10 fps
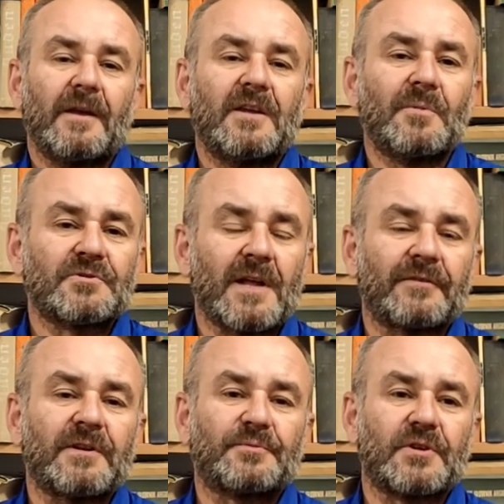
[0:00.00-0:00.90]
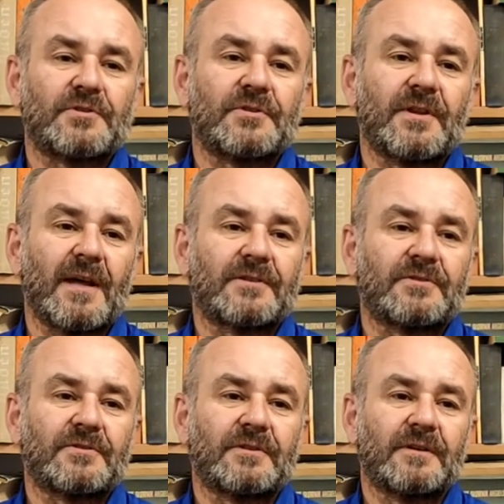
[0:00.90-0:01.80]
i można w nich
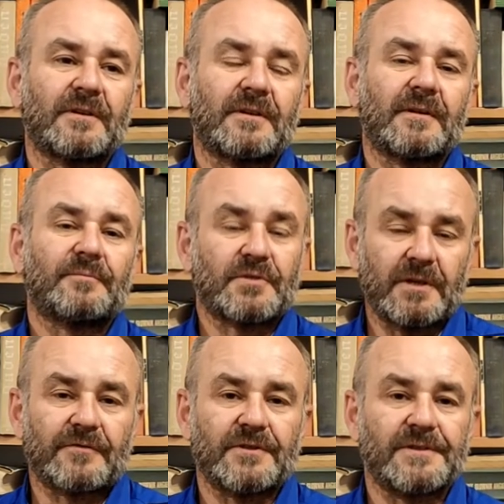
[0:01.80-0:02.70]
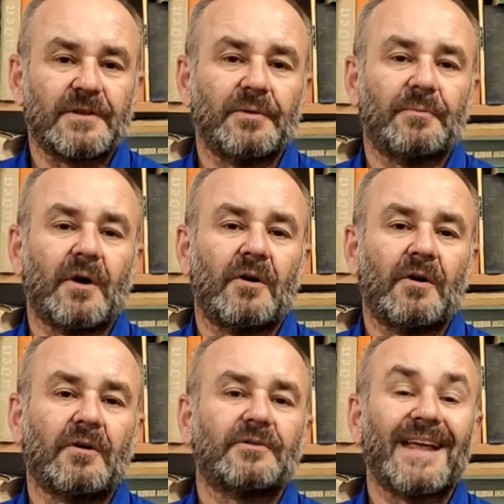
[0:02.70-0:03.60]
przeczytać przede wszystkim
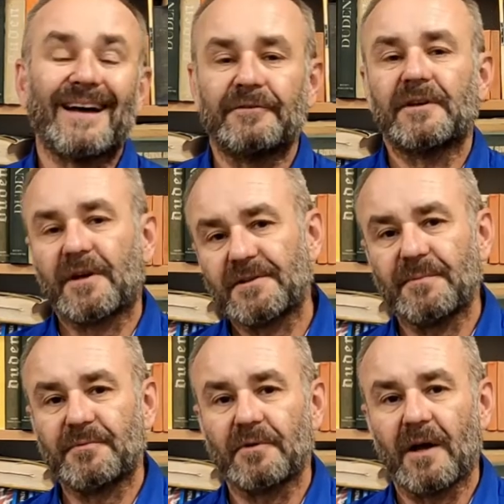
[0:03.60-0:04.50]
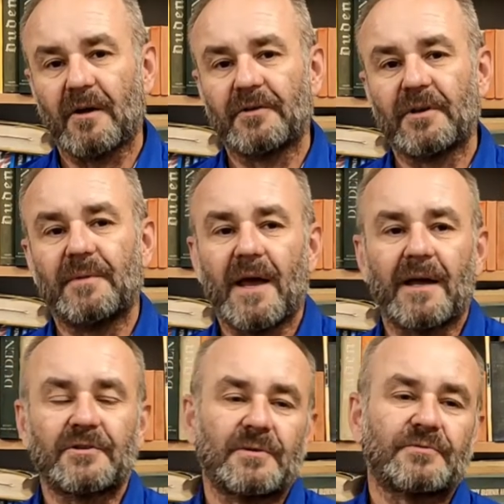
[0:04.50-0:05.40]
o dawnych recepturach, o tym
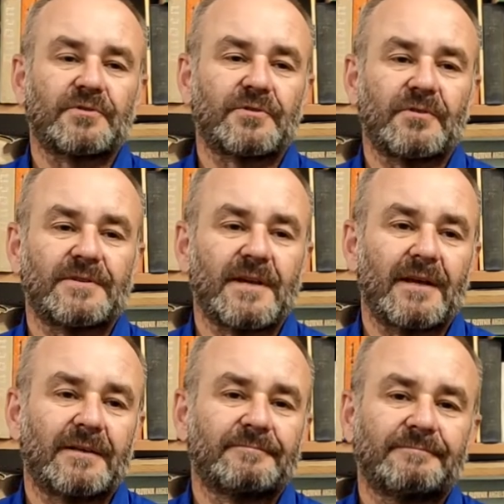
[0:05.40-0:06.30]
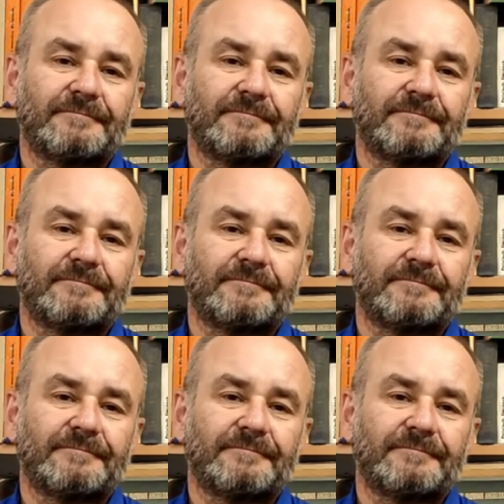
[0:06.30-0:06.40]
jak się przyrządza